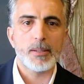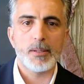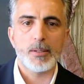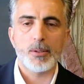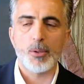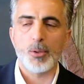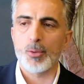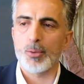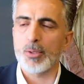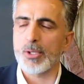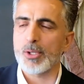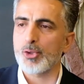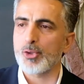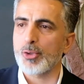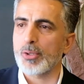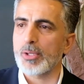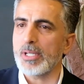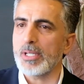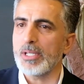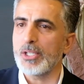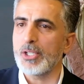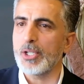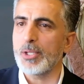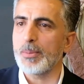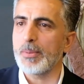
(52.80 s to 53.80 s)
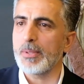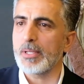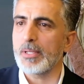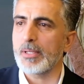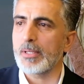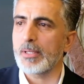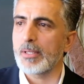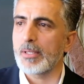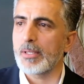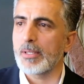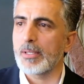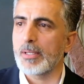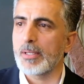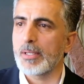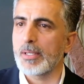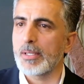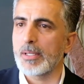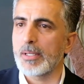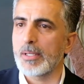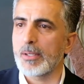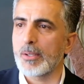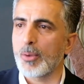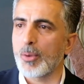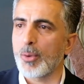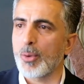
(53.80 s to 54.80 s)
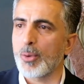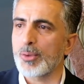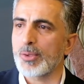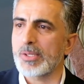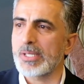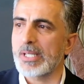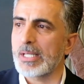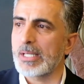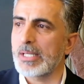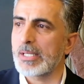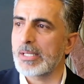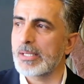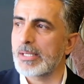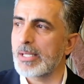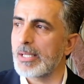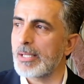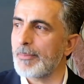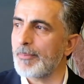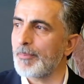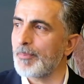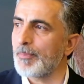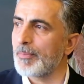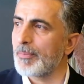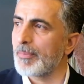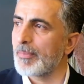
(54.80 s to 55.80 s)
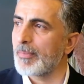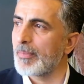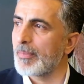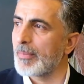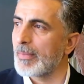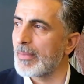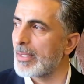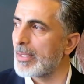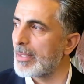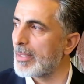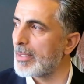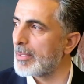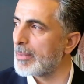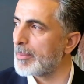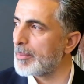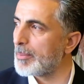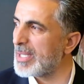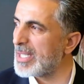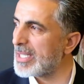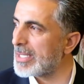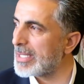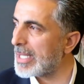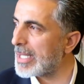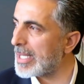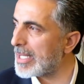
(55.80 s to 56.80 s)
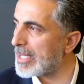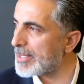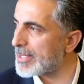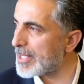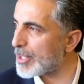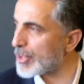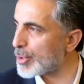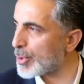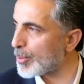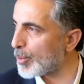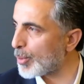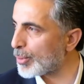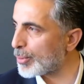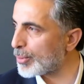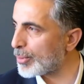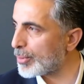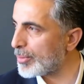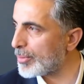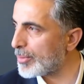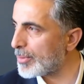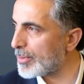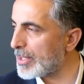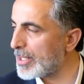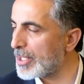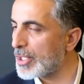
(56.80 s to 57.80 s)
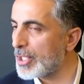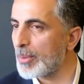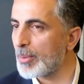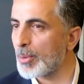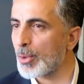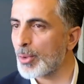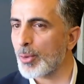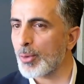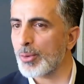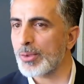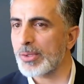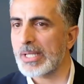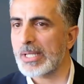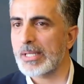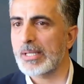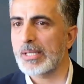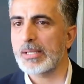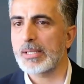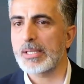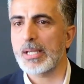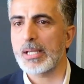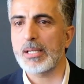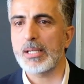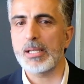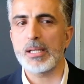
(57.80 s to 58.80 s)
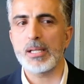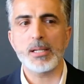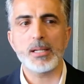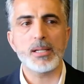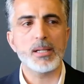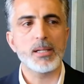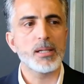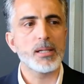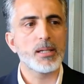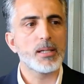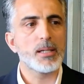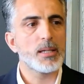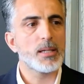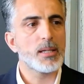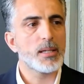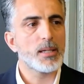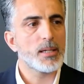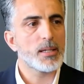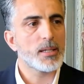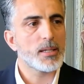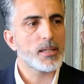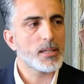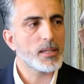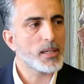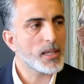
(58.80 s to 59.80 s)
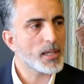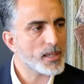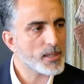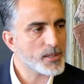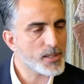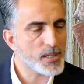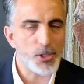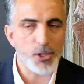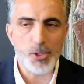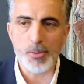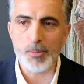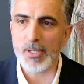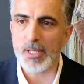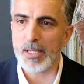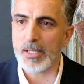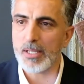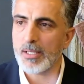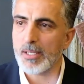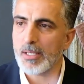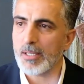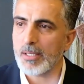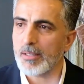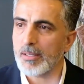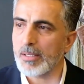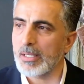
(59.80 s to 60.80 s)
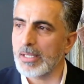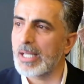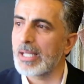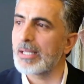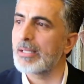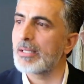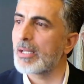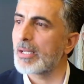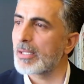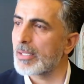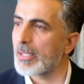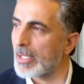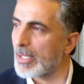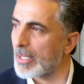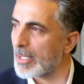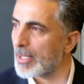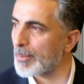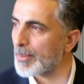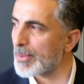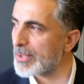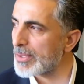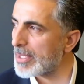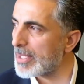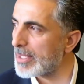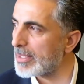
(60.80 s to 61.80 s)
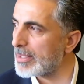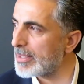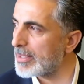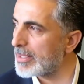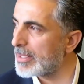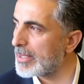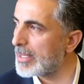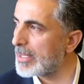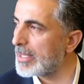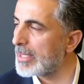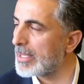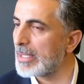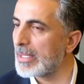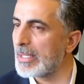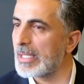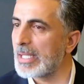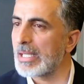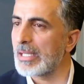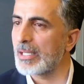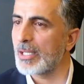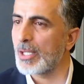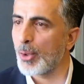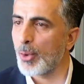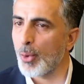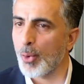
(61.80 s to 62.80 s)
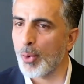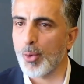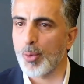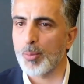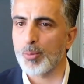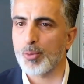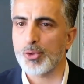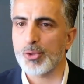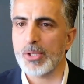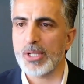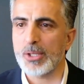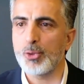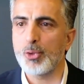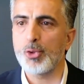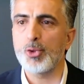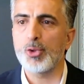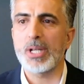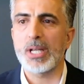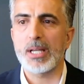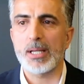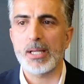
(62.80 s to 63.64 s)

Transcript: Ondan sonra 2018'de e, bir genel seçim oldu. 2018'deki genel seçimlere de kendi adaylarımızla, kendi logomuzla Türkiye